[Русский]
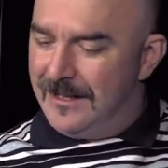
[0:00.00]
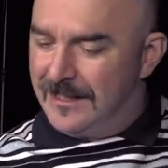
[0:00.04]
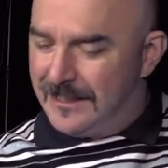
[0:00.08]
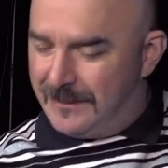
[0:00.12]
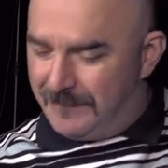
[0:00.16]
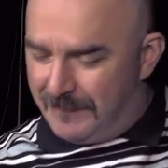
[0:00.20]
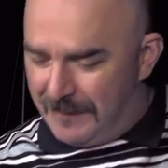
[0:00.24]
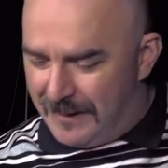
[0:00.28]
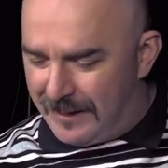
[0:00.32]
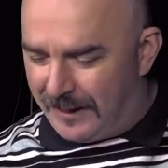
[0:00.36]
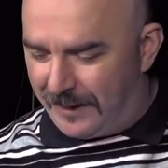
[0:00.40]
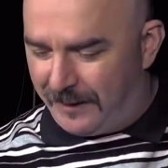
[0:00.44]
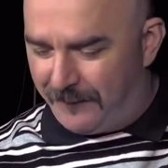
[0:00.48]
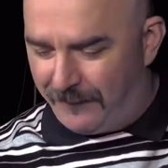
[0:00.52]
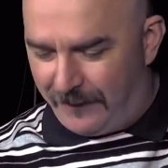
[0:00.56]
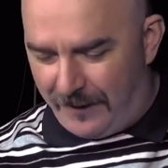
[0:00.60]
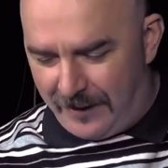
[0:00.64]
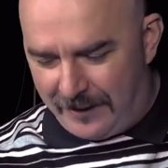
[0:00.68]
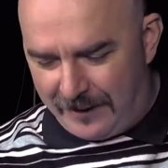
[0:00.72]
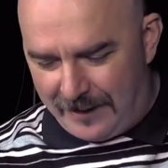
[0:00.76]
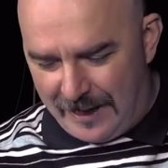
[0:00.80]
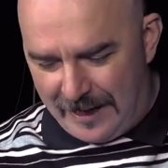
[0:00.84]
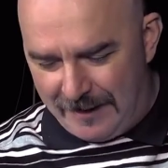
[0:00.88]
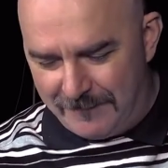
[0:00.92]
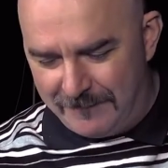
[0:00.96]
«Смерть
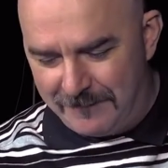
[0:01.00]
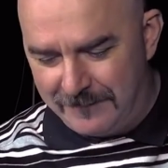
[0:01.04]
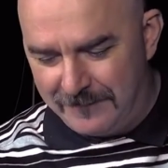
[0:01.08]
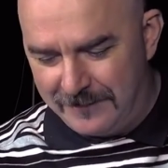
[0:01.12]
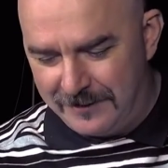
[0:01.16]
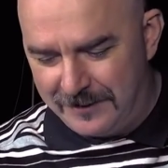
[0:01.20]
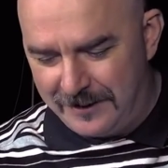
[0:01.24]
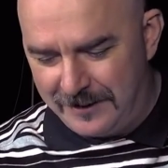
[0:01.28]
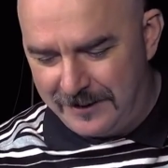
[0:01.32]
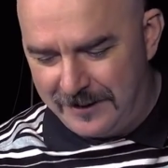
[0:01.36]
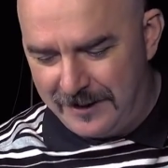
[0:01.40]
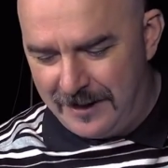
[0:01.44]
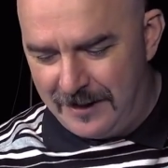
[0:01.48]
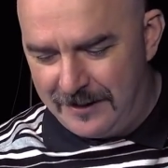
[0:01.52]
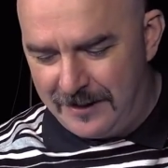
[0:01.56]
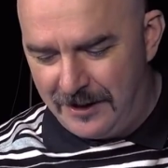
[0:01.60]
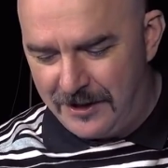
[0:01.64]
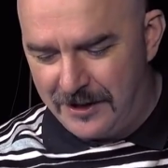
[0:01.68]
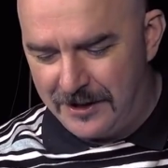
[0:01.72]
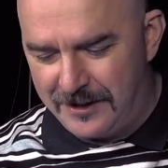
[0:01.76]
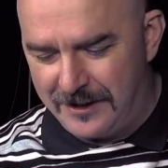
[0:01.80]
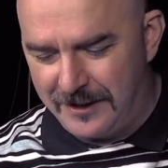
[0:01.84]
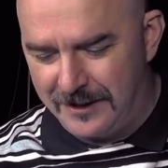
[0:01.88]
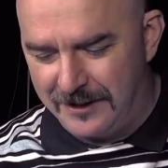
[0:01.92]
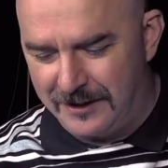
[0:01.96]
врагам
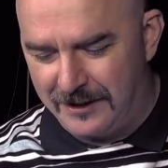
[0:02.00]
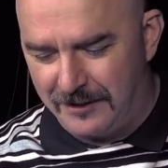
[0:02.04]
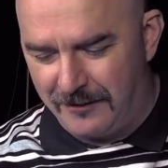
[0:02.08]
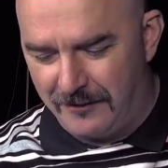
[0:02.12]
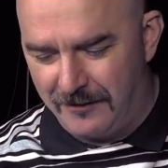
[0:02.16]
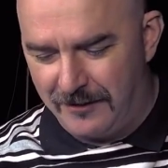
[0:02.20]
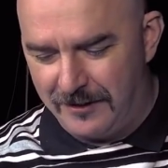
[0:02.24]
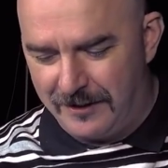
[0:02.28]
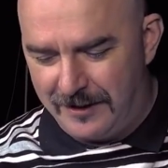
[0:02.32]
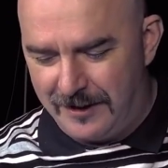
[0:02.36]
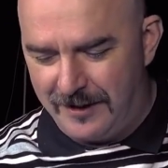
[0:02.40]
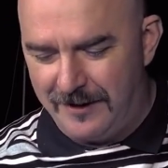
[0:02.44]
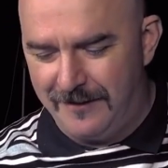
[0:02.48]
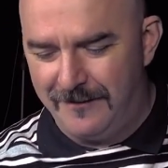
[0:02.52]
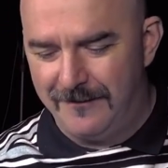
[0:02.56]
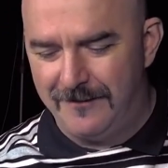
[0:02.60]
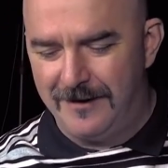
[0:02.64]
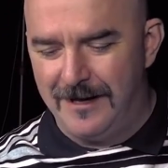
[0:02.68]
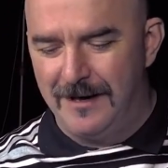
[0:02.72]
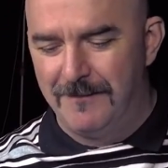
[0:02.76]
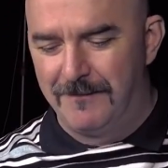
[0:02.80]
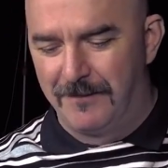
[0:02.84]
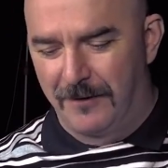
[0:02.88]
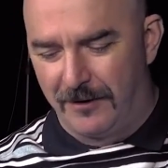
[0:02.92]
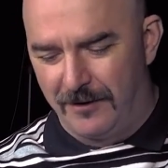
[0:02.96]
социалистической
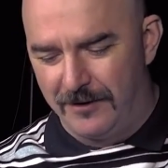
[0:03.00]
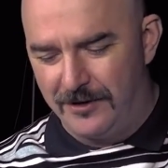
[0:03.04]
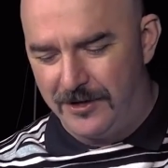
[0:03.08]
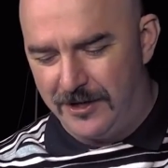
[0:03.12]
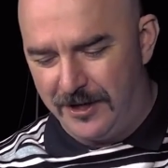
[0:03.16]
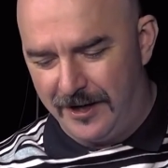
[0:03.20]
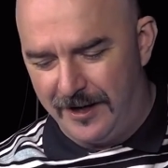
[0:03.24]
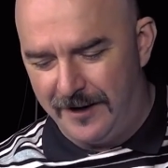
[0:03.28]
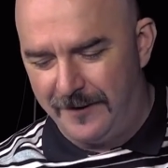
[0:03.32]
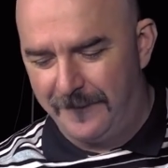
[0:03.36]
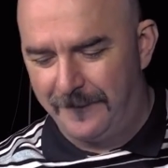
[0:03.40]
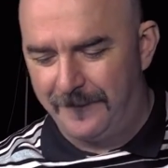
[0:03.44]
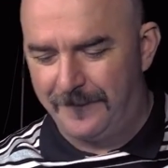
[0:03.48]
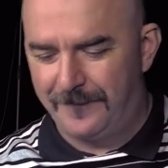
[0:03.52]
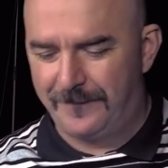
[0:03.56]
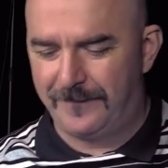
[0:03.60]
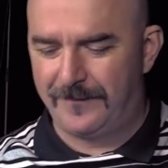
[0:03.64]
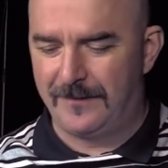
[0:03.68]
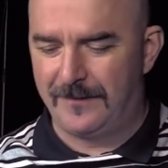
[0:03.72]
стройки» и прочее.